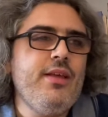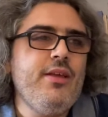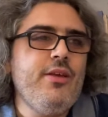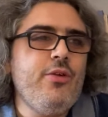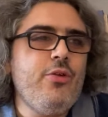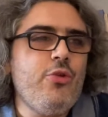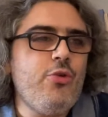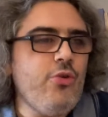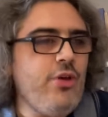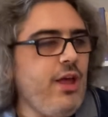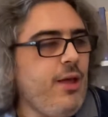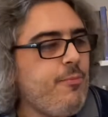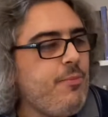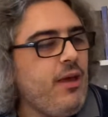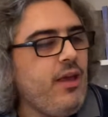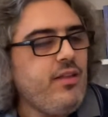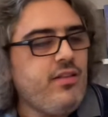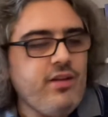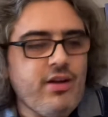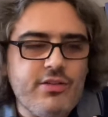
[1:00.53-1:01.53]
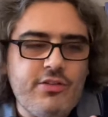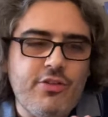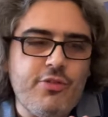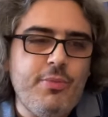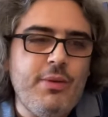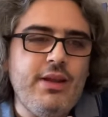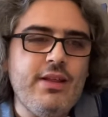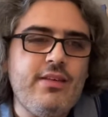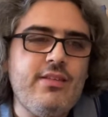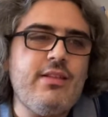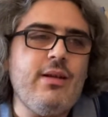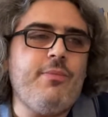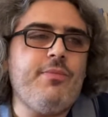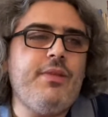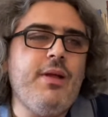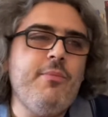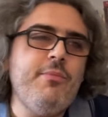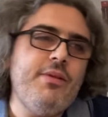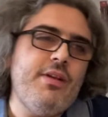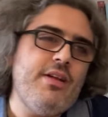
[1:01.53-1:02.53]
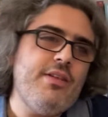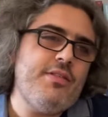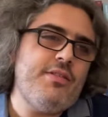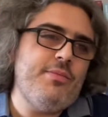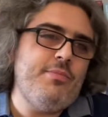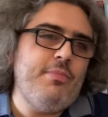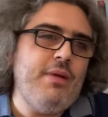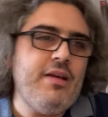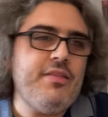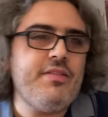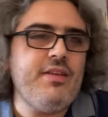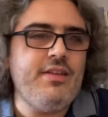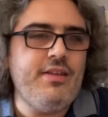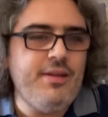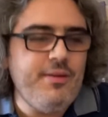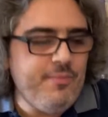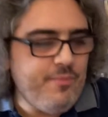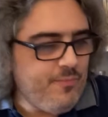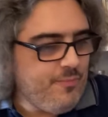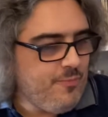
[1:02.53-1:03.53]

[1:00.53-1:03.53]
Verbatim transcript: şu epey tartışmalı kitaptan biraz bahsedeyim.